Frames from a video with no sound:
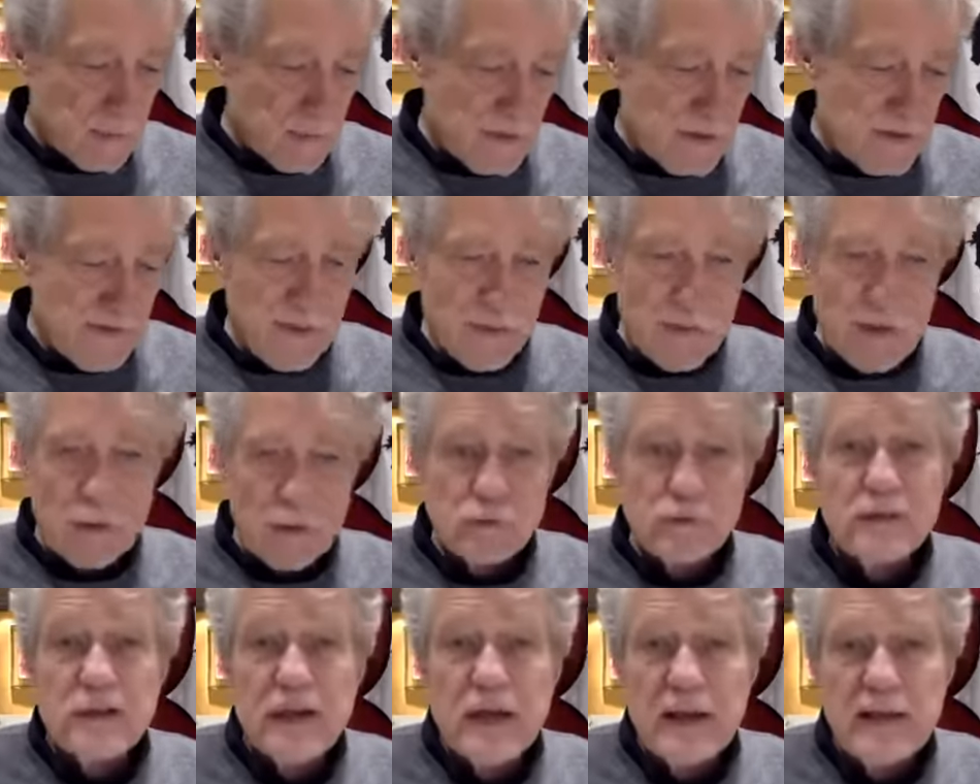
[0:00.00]
quindi avevo
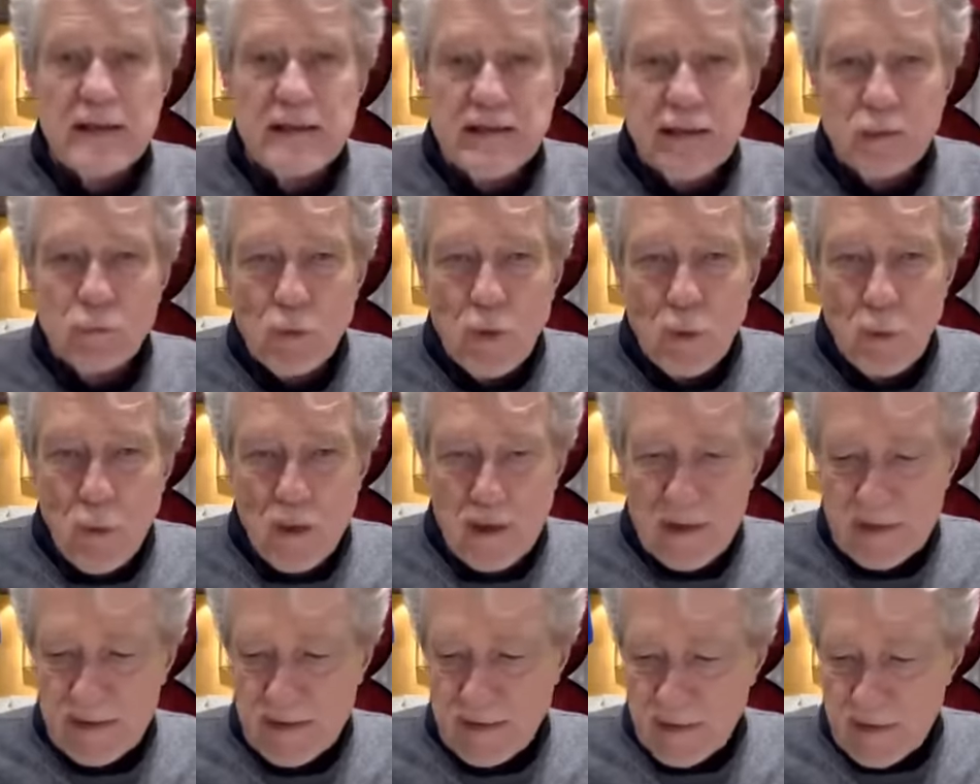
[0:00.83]
dato 32
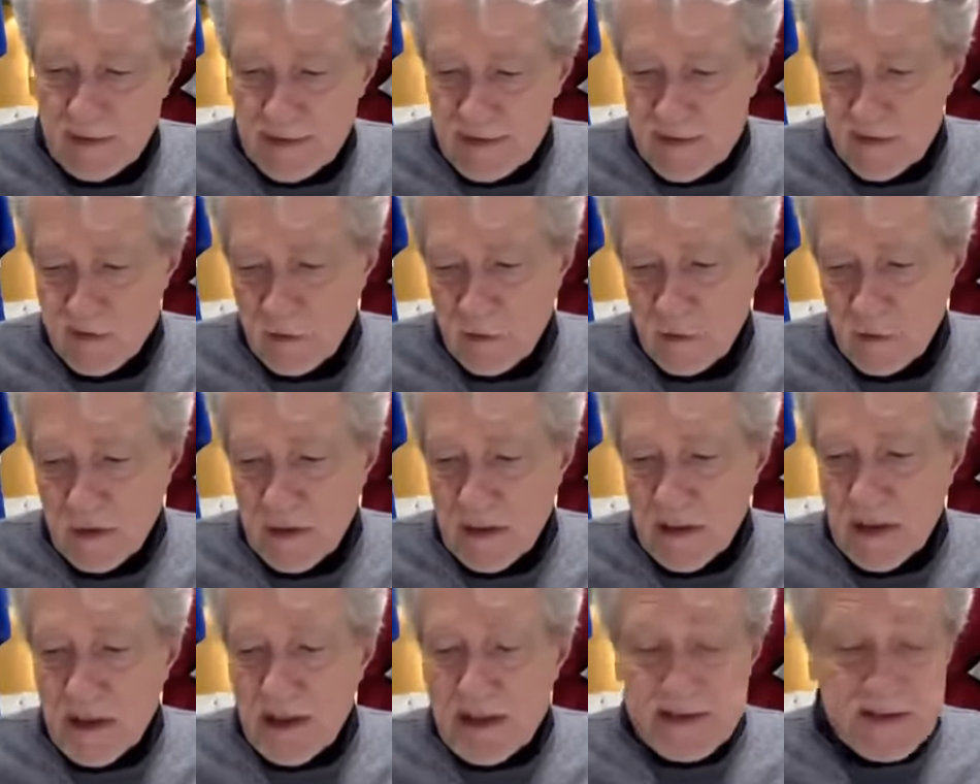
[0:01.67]
guariti ad Arezzo.
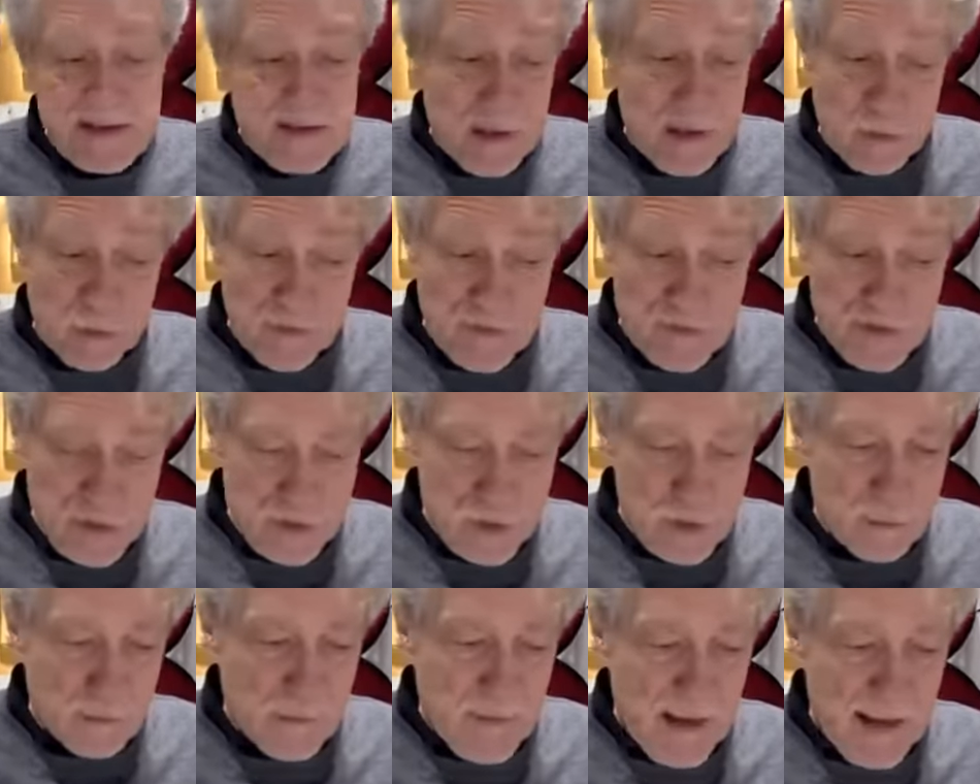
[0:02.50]
Se io dovessi
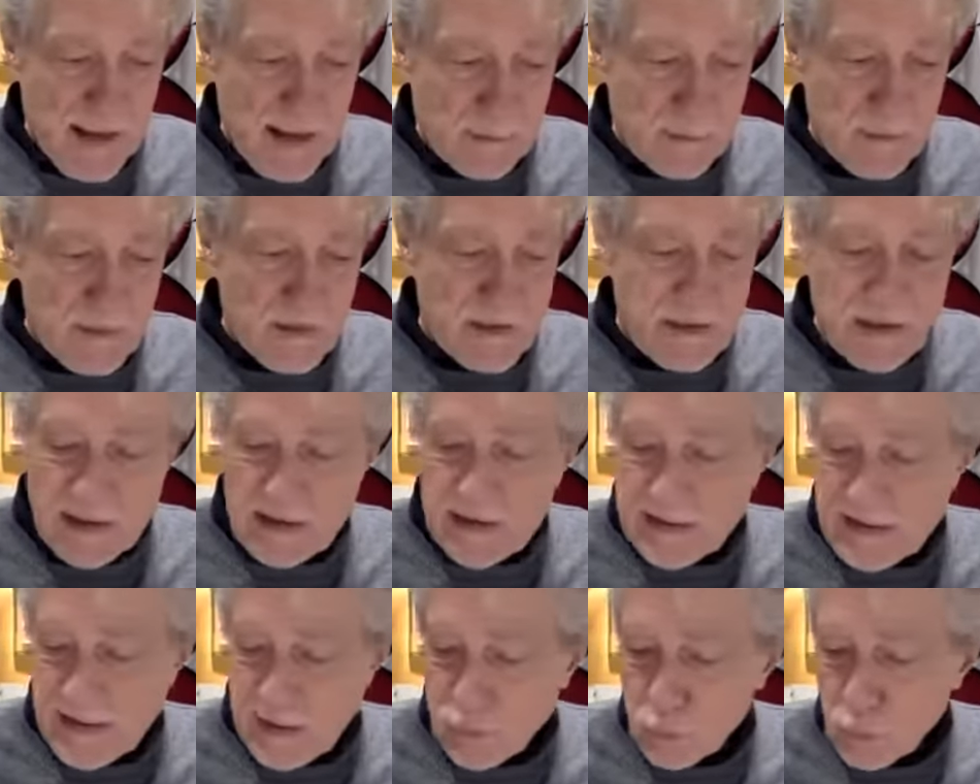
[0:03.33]
sommare a quei
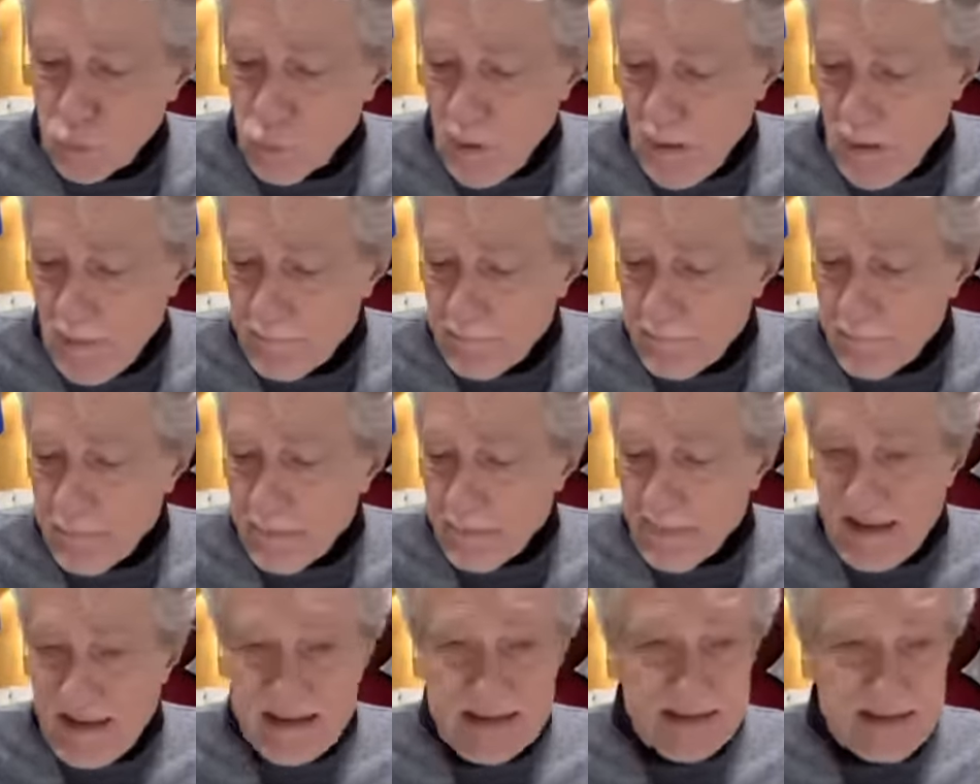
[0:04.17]
32
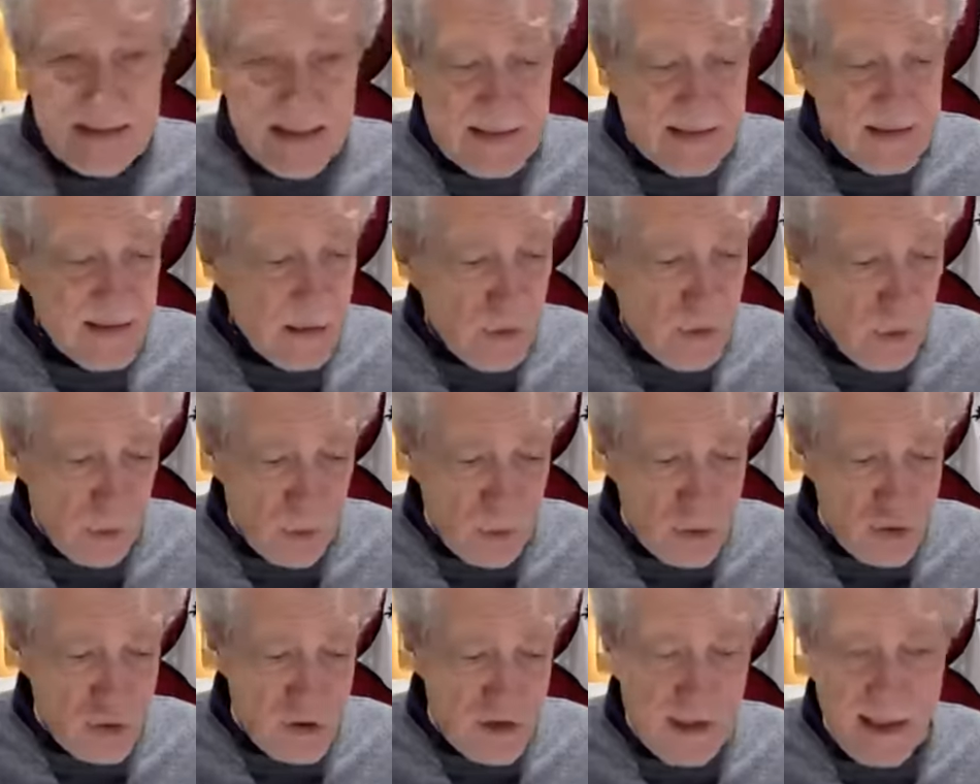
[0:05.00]
i tre di
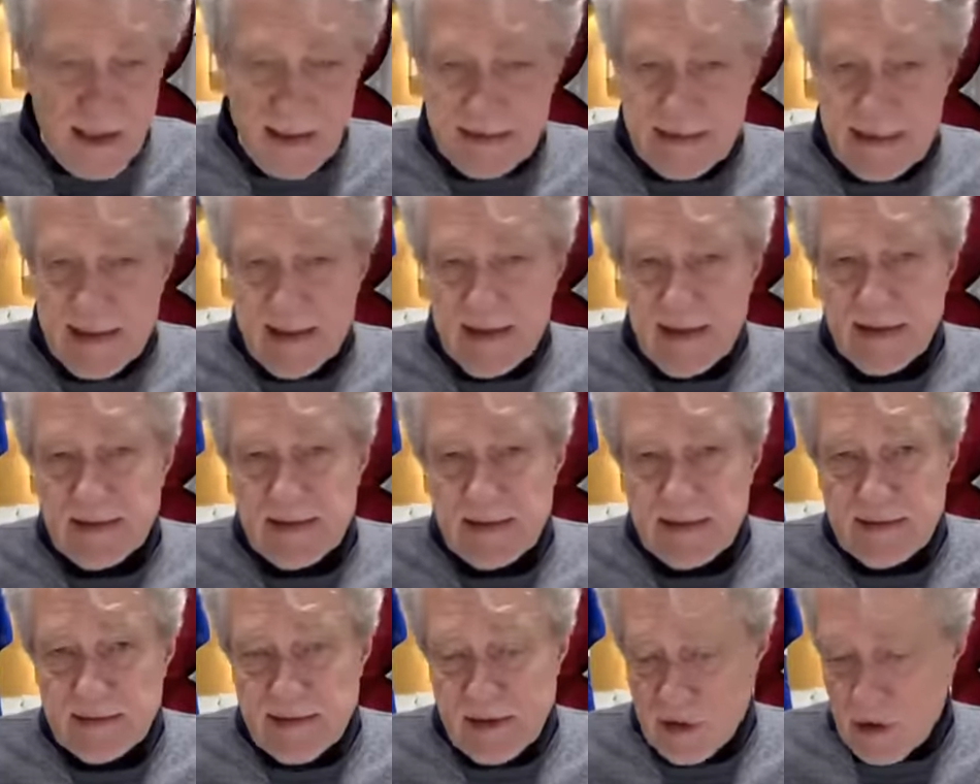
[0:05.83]
oggi andrei a
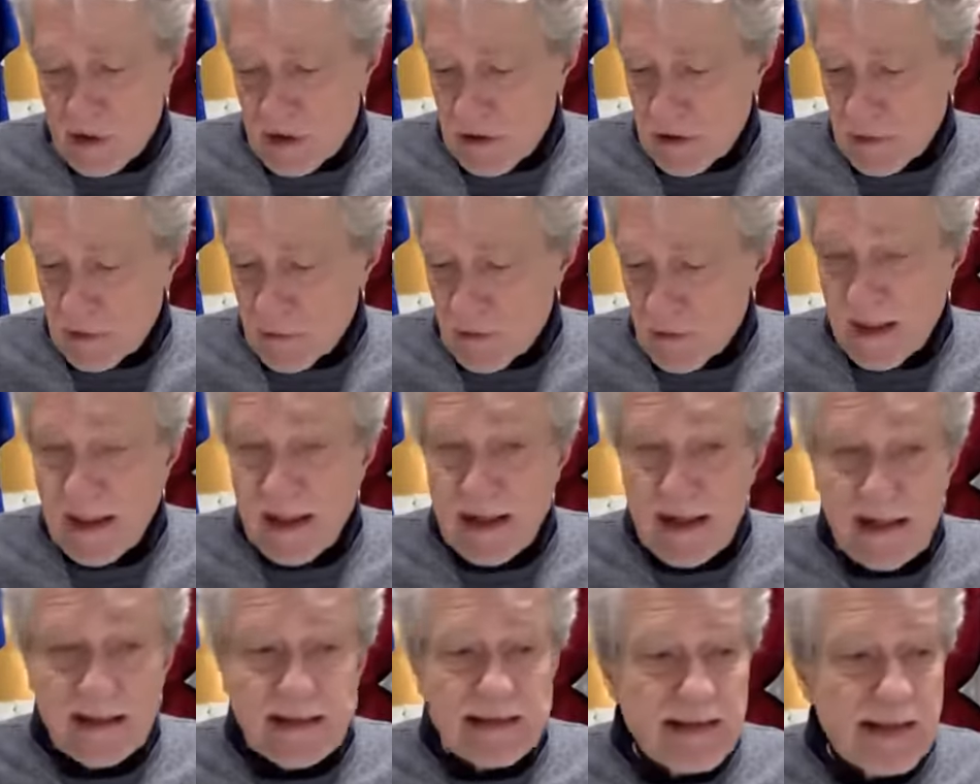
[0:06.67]
35. In
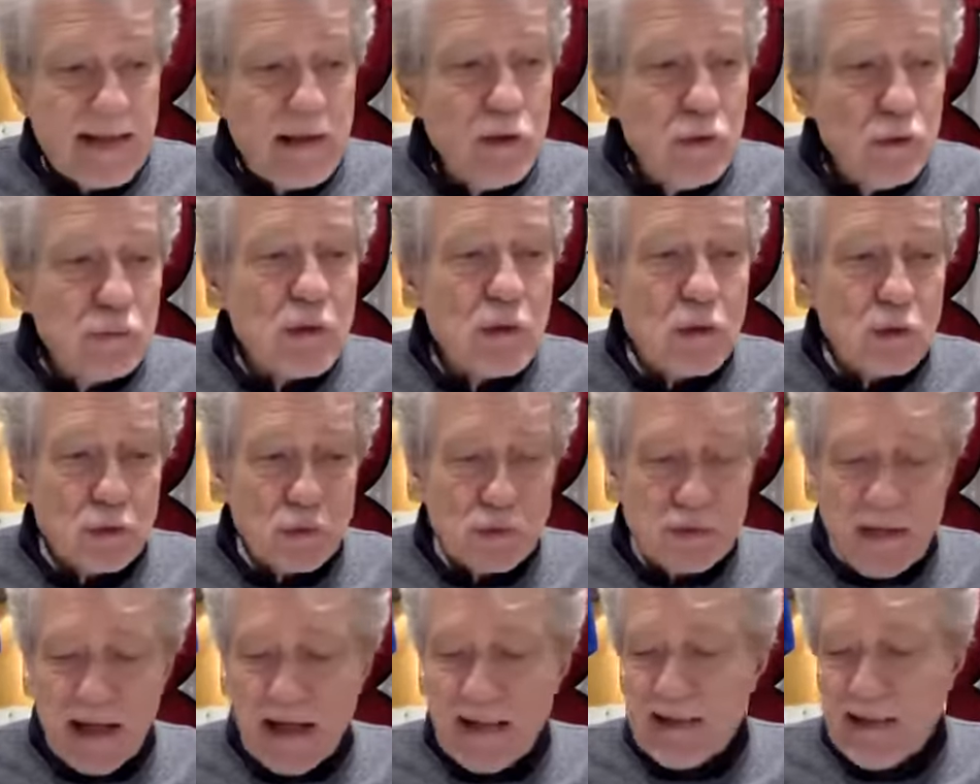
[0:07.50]
realtà il numero
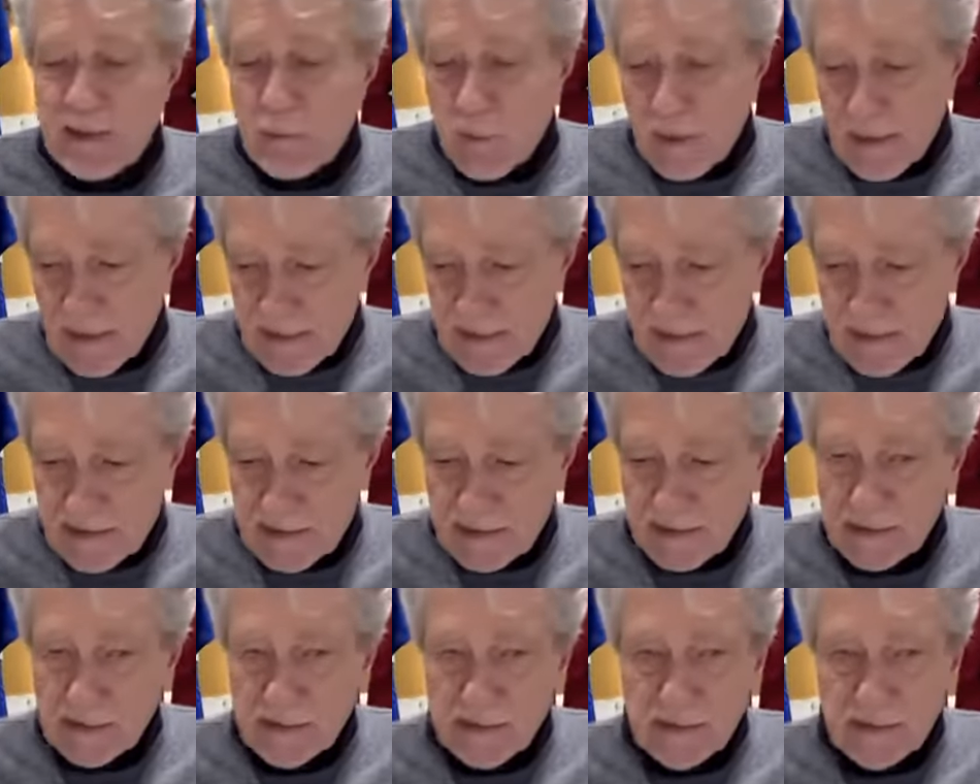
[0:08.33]
totale dei guariti,